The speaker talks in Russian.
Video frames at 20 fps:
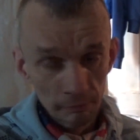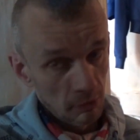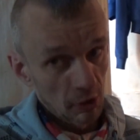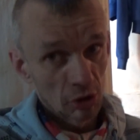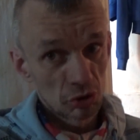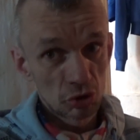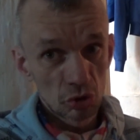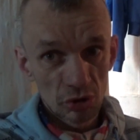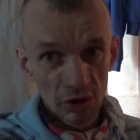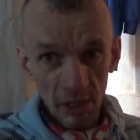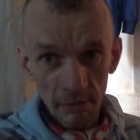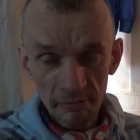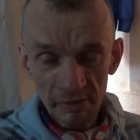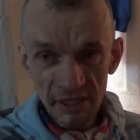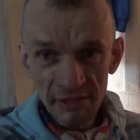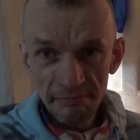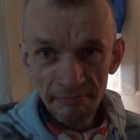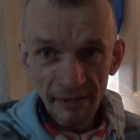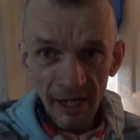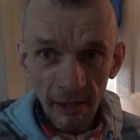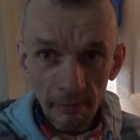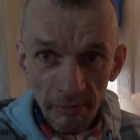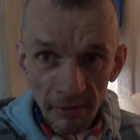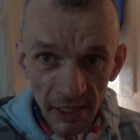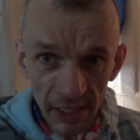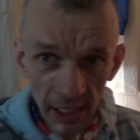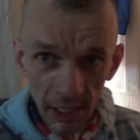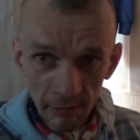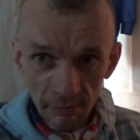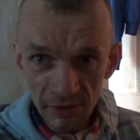Я что, да без
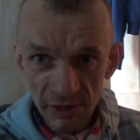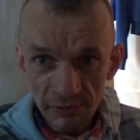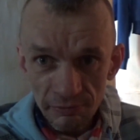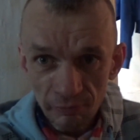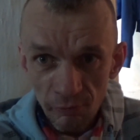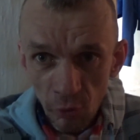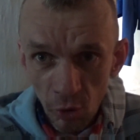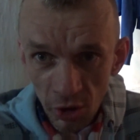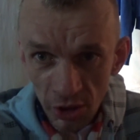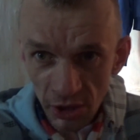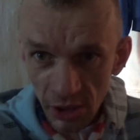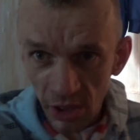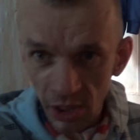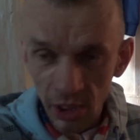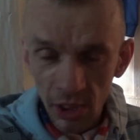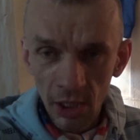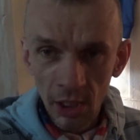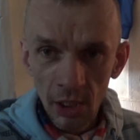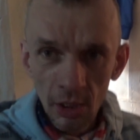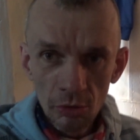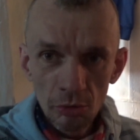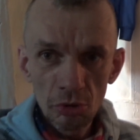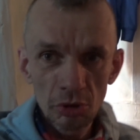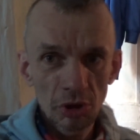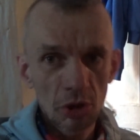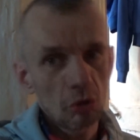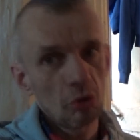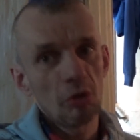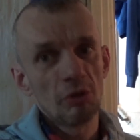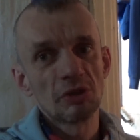проблем с фото. Ну,
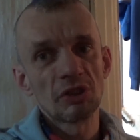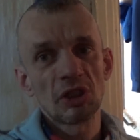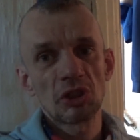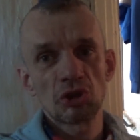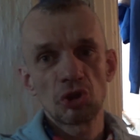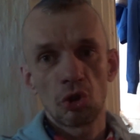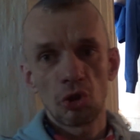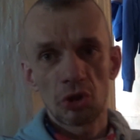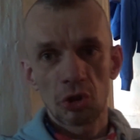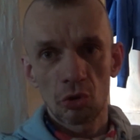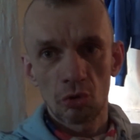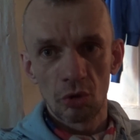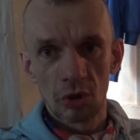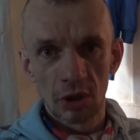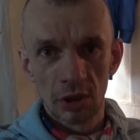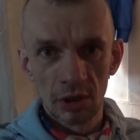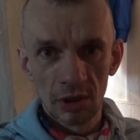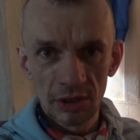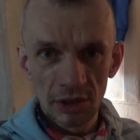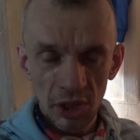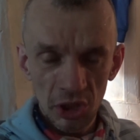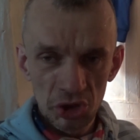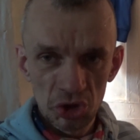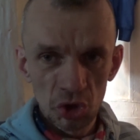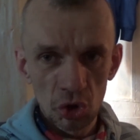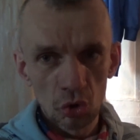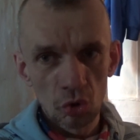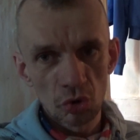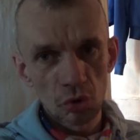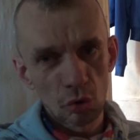такой зашел такой,
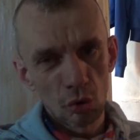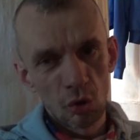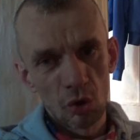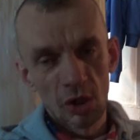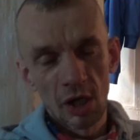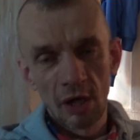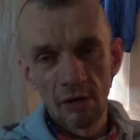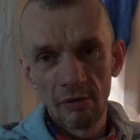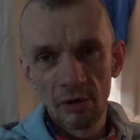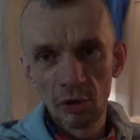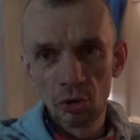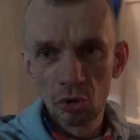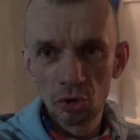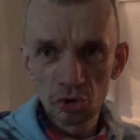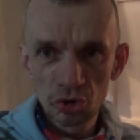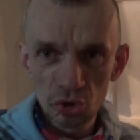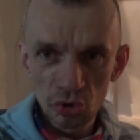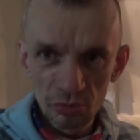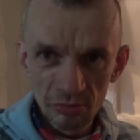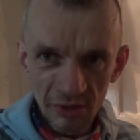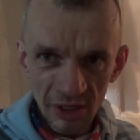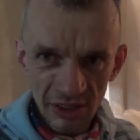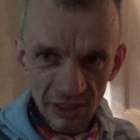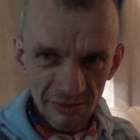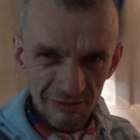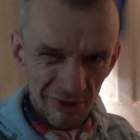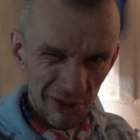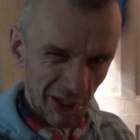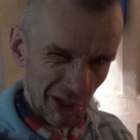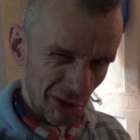таджику такой говорю, что у меня
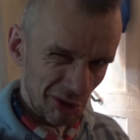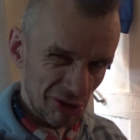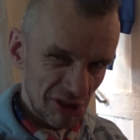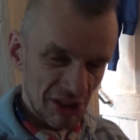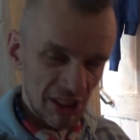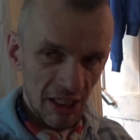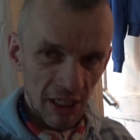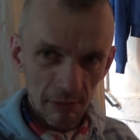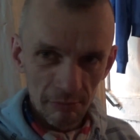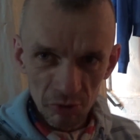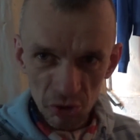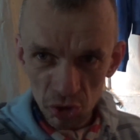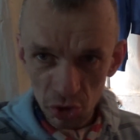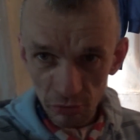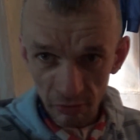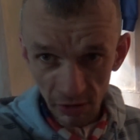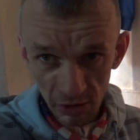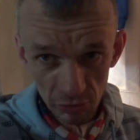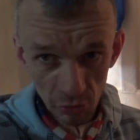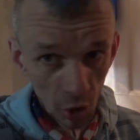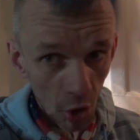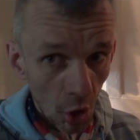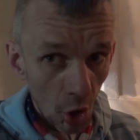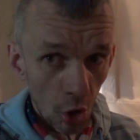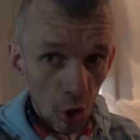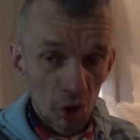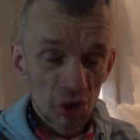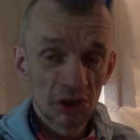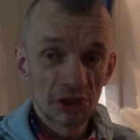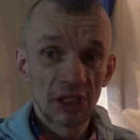там, короче, якобы чувак.
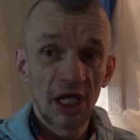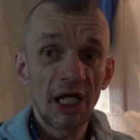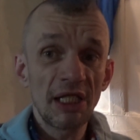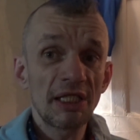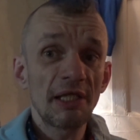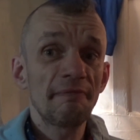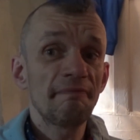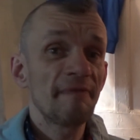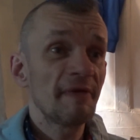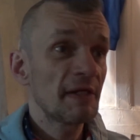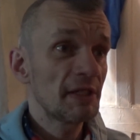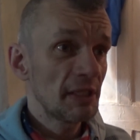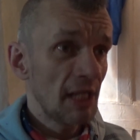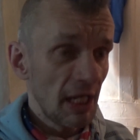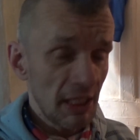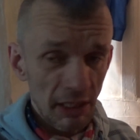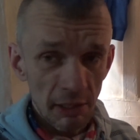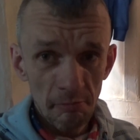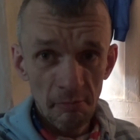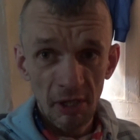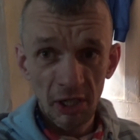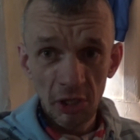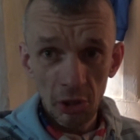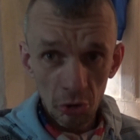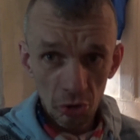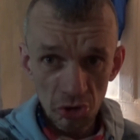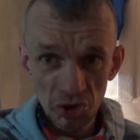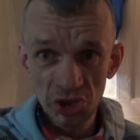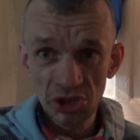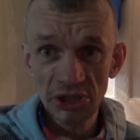уже да это фигня тебя,
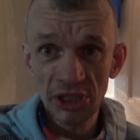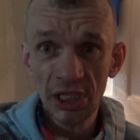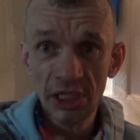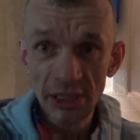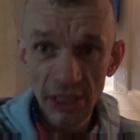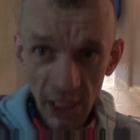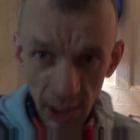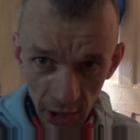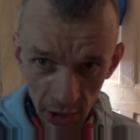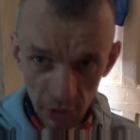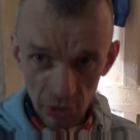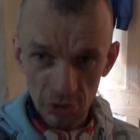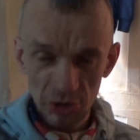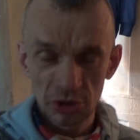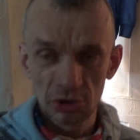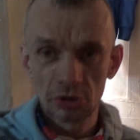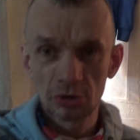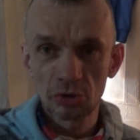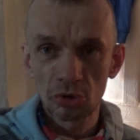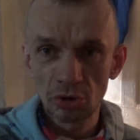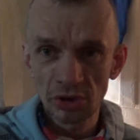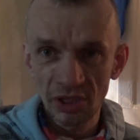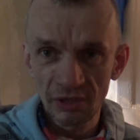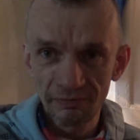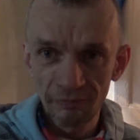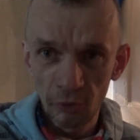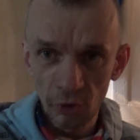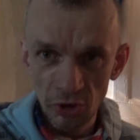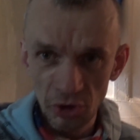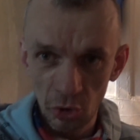короче, с окна, короче, кто-то
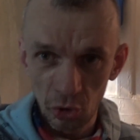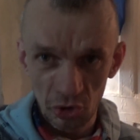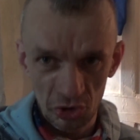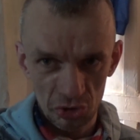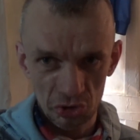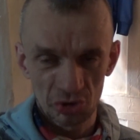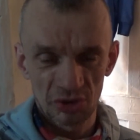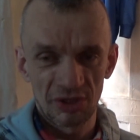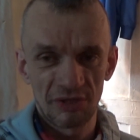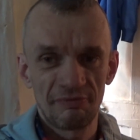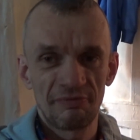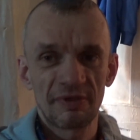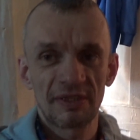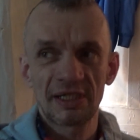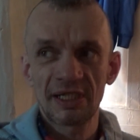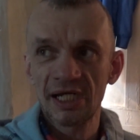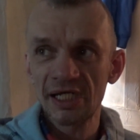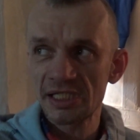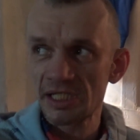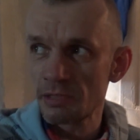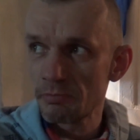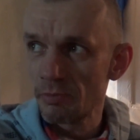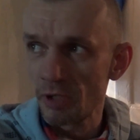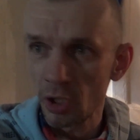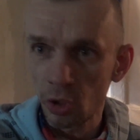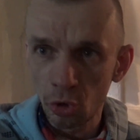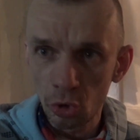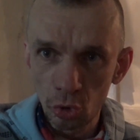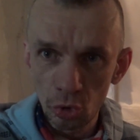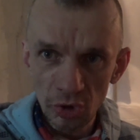фото уже, нифига
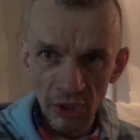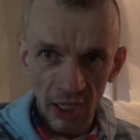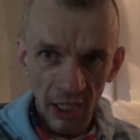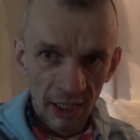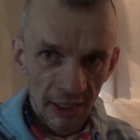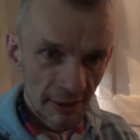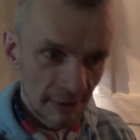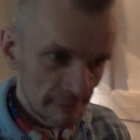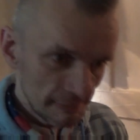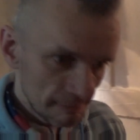себе, круто.